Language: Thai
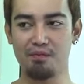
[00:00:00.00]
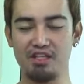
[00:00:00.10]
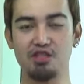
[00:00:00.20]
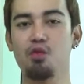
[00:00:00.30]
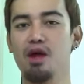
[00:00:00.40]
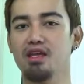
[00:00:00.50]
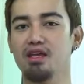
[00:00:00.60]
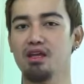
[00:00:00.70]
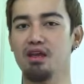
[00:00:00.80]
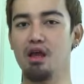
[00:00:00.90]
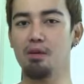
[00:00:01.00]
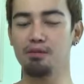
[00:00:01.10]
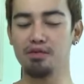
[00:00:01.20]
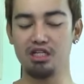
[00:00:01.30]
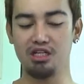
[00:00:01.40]
มาช่วย
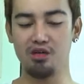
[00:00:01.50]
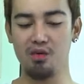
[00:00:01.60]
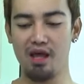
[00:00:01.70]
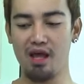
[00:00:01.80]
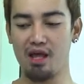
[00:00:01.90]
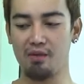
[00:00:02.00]
ถือได้ว่า